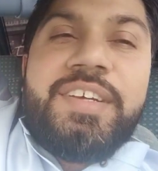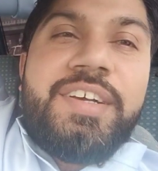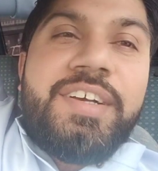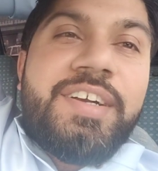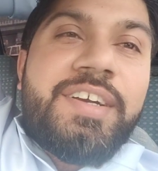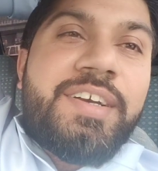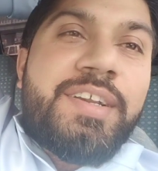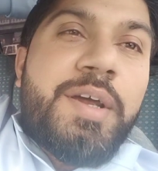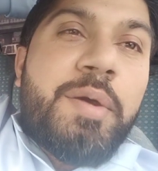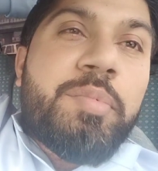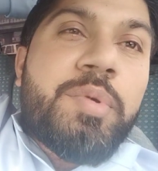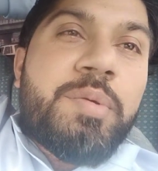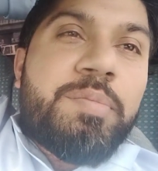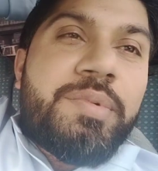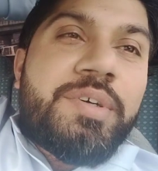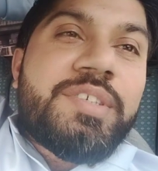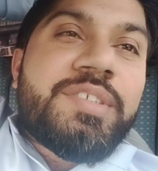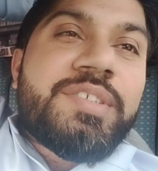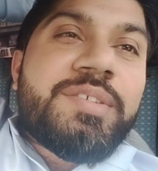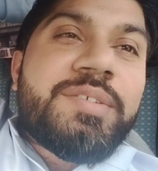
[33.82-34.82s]
अगर आपके
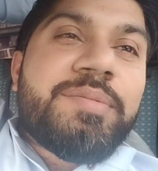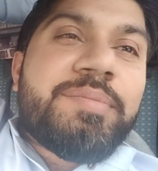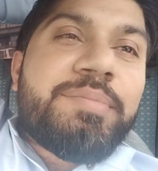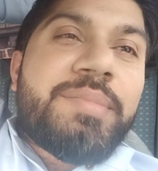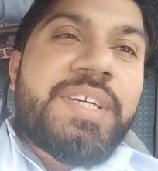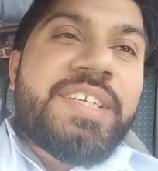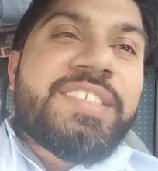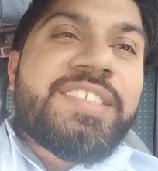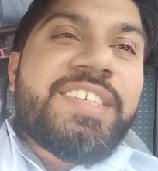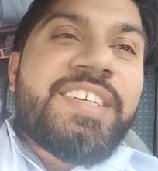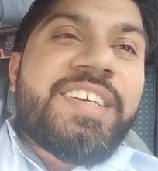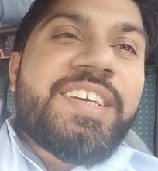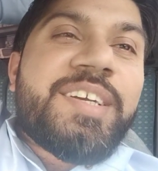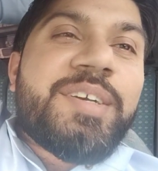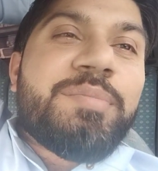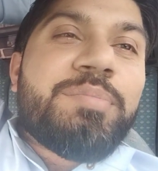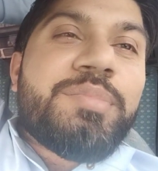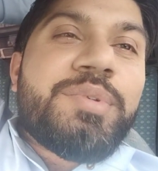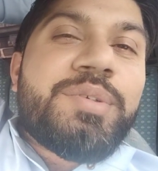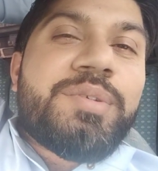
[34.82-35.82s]
पास पैसे हैं
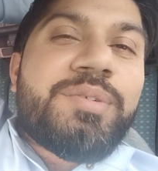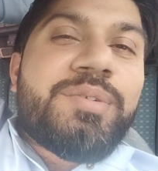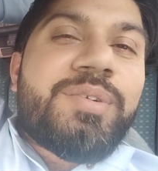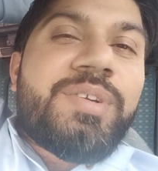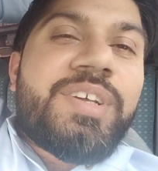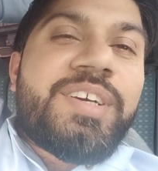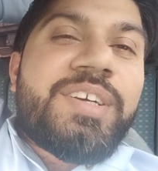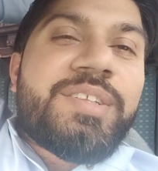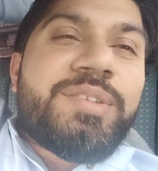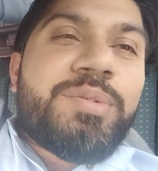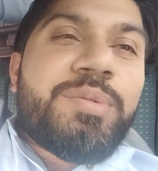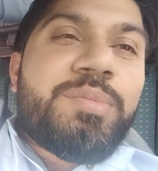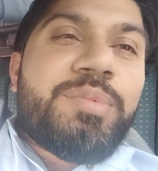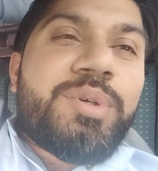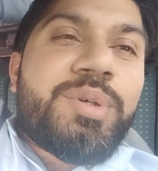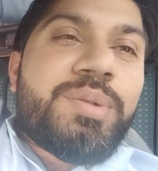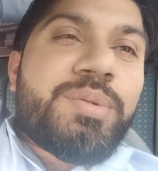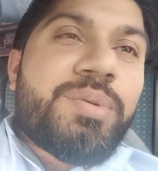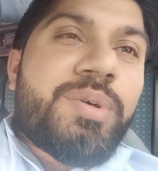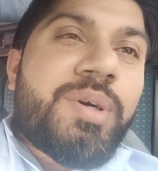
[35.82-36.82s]
पेट्रोल है तो
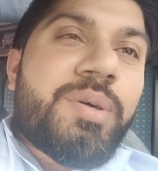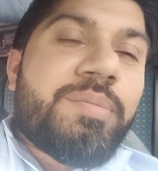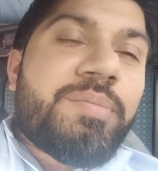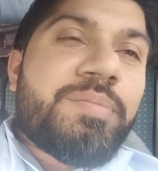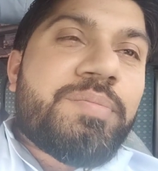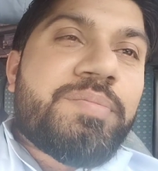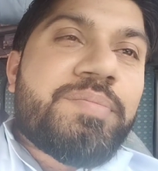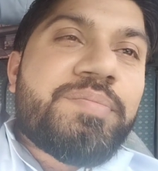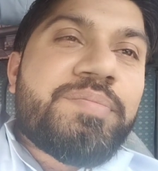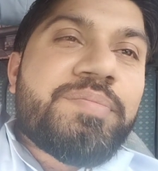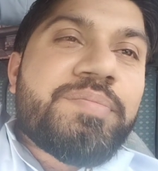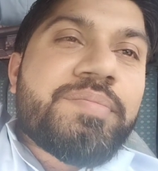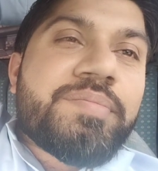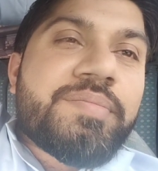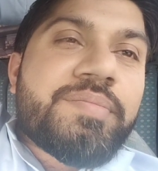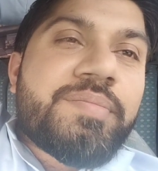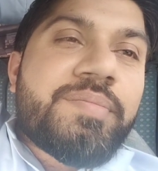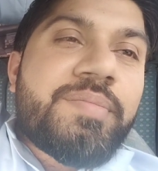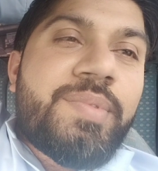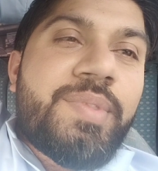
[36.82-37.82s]
फिर तो
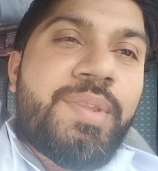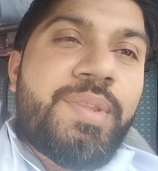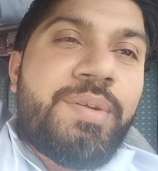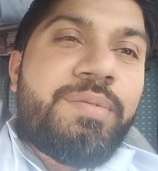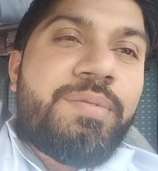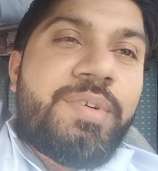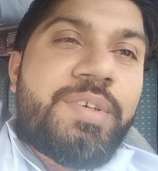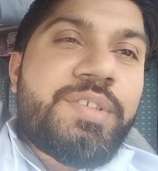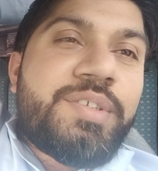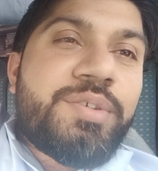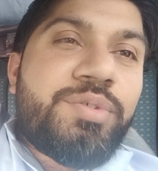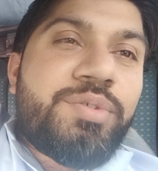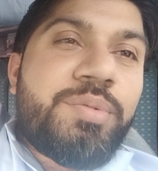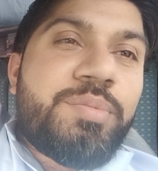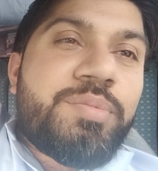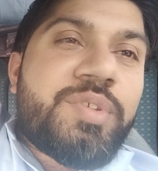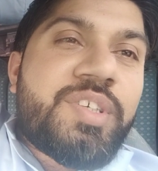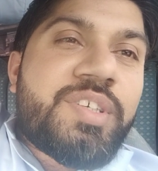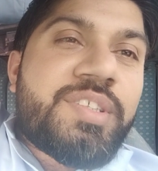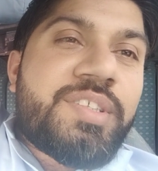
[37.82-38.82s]
आप पैसे
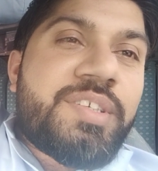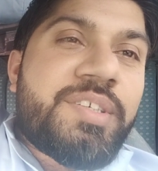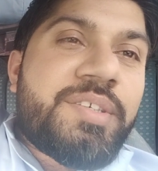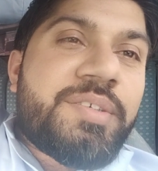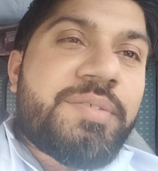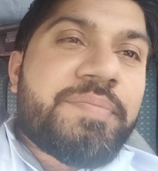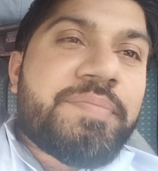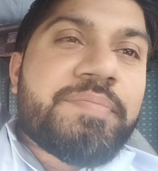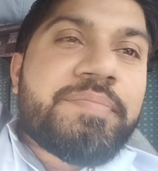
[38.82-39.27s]
घूम सकते हैं